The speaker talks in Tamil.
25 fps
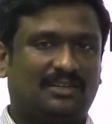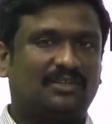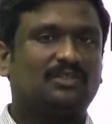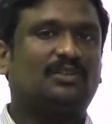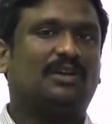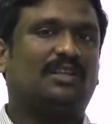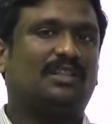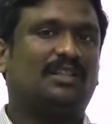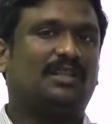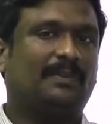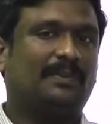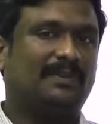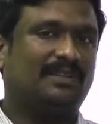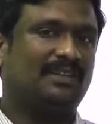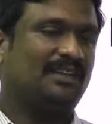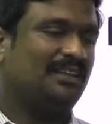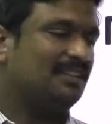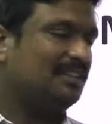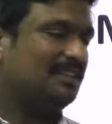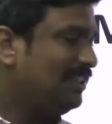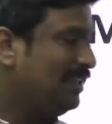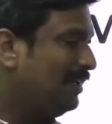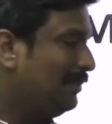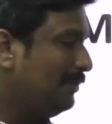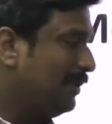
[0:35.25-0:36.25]
ஸோ அதை
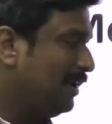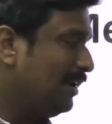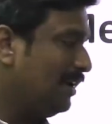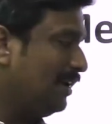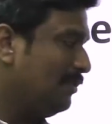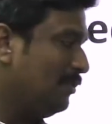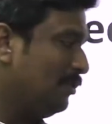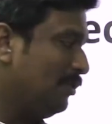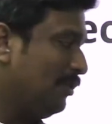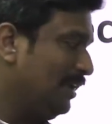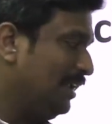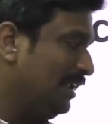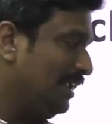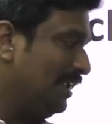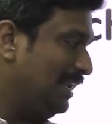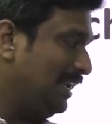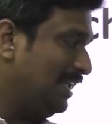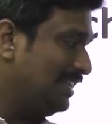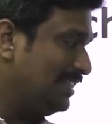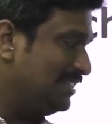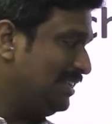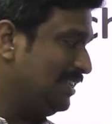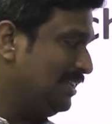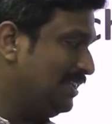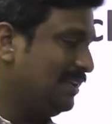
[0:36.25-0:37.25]
பற்றின தான் பார்க்க போகிறோம் இன்னைக்கு
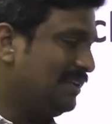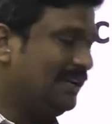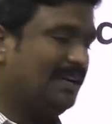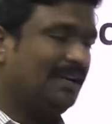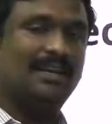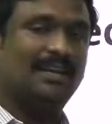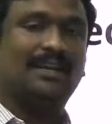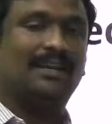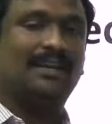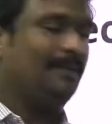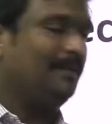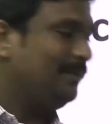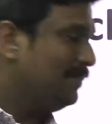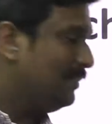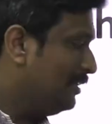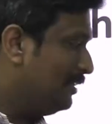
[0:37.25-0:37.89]
கிளாஸில் ரைட்டுங்களா